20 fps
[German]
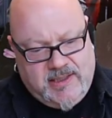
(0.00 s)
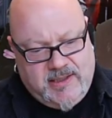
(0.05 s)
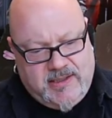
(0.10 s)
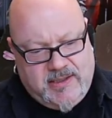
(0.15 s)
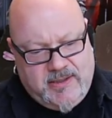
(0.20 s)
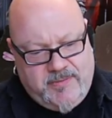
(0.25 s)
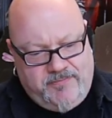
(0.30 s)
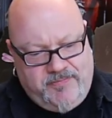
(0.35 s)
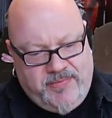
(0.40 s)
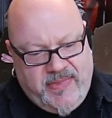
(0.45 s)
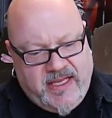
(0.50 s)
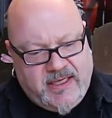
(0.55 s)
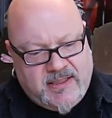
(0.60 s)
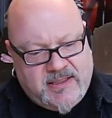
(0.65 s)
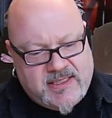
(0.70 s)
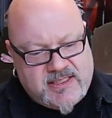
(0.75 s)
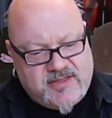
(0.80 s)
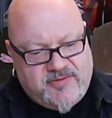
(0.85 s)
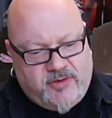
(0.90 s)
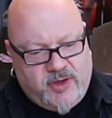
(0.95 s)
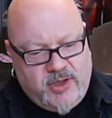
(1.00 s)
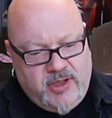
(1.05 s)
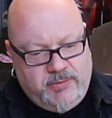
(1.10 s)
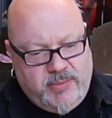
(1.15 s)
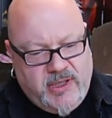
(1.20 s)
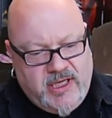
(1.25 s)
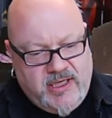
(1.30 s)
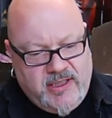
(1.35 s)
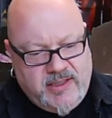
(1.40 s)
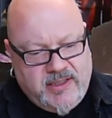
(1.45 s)
Ähm, das volle
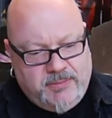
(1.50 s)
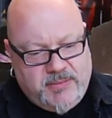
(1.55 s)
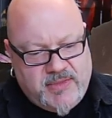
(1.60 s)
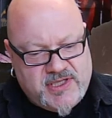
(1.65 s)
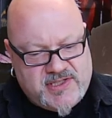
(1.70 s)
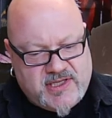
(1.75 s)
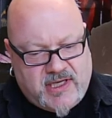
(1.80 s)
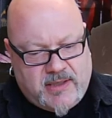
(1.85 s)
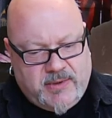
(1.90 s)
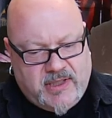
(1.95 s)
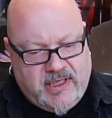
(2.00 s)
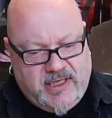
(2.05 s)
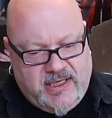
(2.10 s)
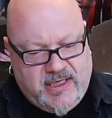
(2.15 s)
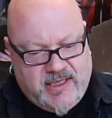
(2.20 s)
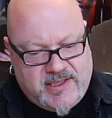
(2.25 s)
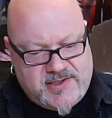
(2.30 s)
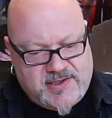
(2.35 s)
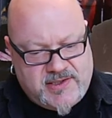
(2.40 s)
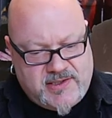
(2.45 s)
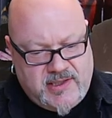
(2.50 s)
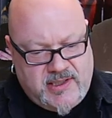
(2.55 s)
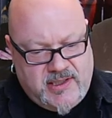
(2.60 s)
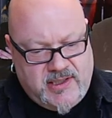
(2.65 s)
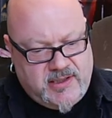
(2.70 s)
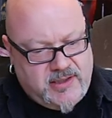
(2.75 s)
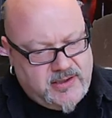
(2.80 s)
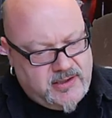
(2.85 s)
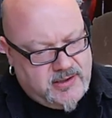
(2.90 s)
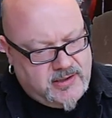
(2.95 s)
Billing gibt es aber erst
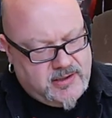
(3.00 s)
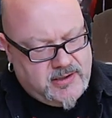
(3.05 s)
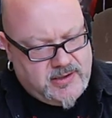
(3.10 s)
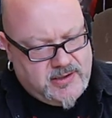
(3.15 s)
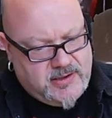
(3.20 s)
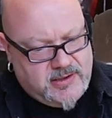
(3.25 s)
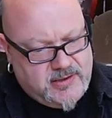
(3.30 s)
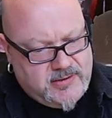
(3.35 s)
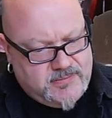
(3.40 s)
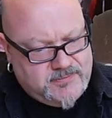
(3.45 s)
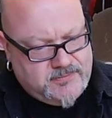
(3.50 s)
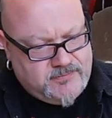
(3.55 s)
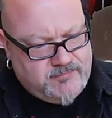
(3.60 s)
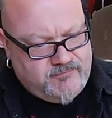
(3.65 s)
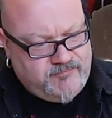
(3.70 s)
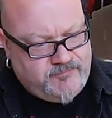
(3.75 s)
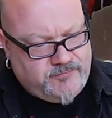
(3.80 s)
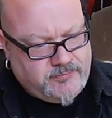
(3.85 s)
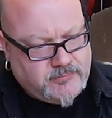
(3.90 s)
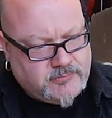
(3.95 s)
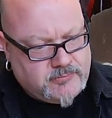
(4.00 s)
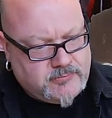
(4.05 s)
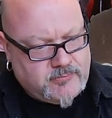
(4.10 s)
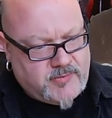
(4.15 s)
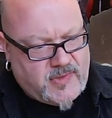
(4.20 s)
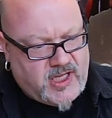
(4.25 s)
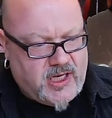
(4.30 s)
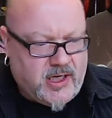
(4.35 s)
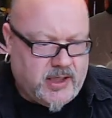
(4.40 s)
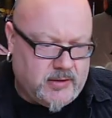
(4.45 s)
in, ähm,
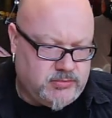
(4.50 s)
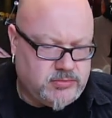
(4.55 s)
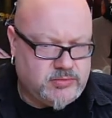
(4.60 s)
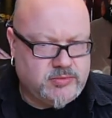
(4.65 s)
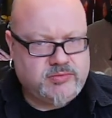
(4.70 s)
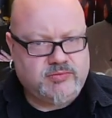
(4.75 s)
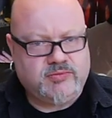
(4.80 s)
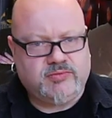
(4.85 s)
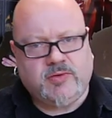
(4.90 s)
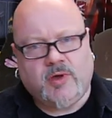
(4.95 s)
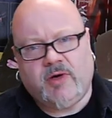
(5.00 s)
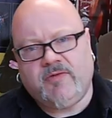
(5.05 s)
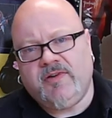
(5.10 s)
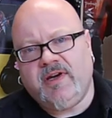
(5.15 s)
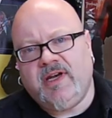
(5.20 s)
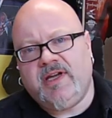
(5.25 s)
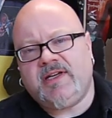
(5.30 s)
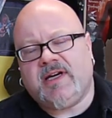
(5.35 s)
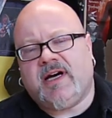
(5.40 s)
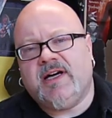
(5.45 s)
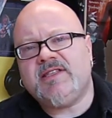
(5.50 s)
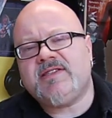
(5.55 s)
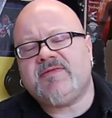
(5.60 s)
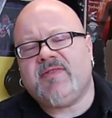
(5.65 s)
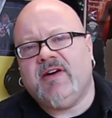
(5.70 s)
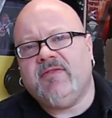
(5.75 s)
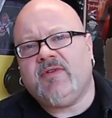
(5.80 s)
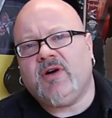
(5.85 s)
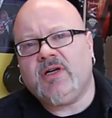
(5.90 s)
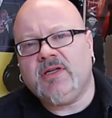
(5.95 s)
ja, hoffentlich ein,
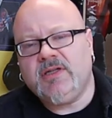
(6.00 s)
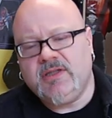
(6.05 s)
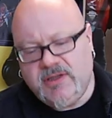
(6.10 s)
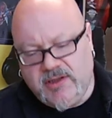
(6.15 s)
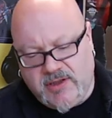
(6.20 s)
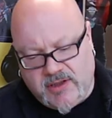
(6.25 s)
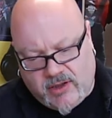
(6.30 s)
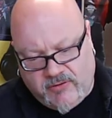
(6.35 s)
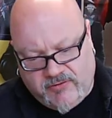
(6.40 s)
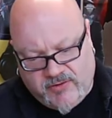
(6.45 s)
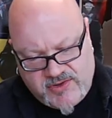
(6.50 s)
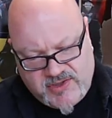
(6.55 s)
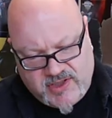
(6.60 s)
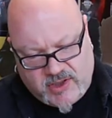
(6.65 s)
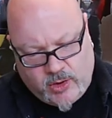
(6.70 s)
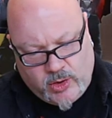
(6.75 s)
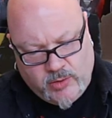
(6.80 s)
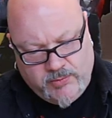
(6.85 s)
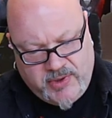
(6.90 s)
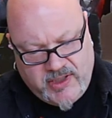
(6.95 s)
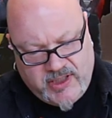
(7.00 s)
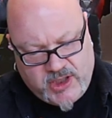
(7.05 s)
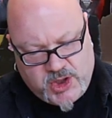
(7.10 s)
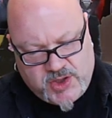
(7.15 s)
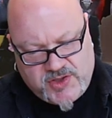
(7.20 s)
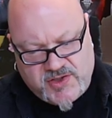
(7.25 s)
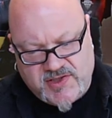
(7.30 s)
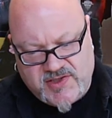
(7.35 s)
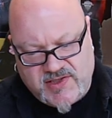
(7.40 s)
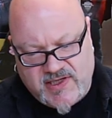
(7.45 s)
zwei Wochen auf unserer Homepage
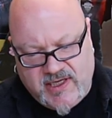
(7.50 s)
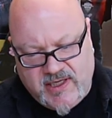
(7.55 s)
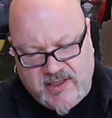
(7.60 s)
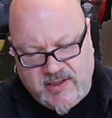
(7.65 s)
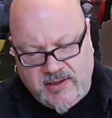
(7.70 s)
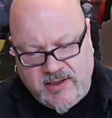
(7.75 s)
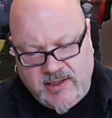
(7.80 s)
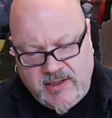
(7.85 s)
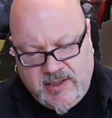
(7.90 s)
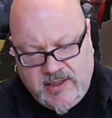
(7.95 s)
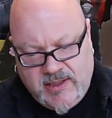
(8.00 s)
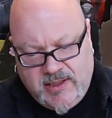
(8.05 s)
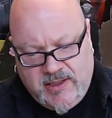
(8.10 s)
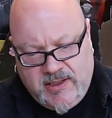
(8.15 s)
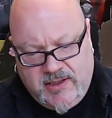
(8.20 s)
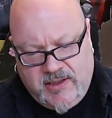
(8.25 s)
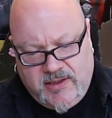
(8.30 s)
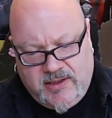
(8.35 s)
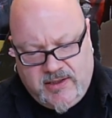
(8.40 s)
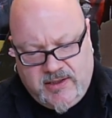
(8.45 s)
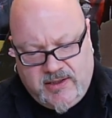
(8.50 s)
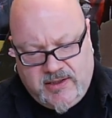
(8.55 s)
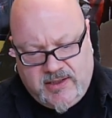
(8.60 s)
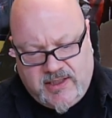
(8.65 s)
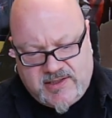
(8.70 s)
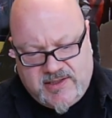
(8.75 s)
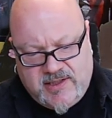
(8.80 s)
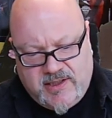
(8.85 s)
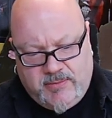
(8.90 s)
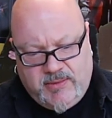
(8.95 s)
zu sehen. Äh,
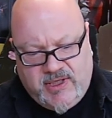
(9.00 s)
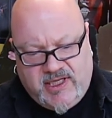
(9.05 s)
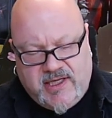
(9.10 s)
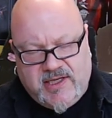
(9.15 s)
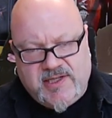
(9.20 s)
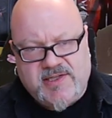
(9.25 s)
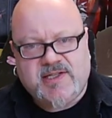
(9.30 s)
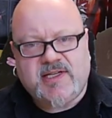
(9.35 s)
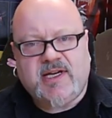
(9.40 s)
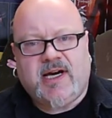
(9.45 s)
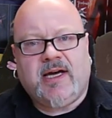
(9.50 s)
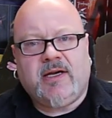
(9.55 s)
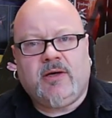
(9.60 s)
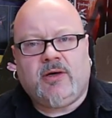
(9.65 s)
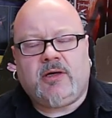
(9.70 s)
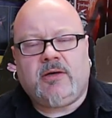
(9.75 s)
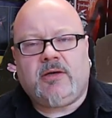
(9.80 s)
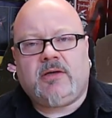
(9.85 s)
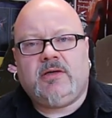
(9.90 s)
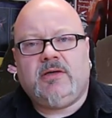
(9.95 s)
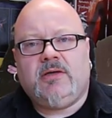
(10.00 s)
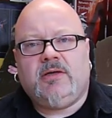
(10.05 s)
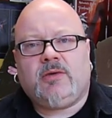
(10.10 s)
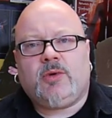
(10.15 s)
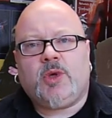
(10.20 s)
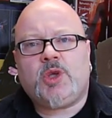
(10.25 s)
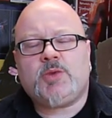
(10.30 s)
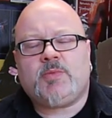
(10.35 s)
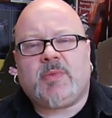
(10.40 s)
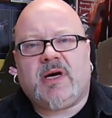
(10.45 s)
da sind nämlich jedes Jahr noch äh,
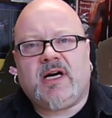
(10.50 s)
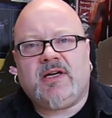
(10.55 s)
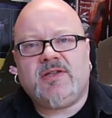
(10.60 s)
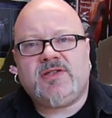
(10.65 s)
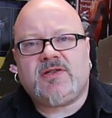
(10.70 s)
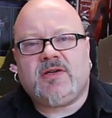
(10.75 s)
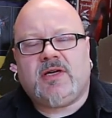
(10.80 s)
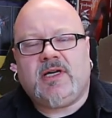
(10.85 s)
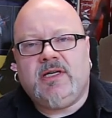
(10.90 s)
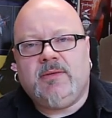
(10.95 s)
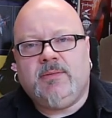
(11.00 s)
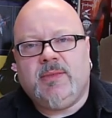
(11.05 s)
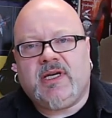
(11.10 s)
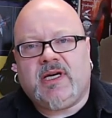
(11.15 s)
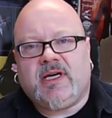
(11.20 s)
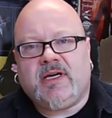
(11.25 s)
Rücksprachen zu halten mit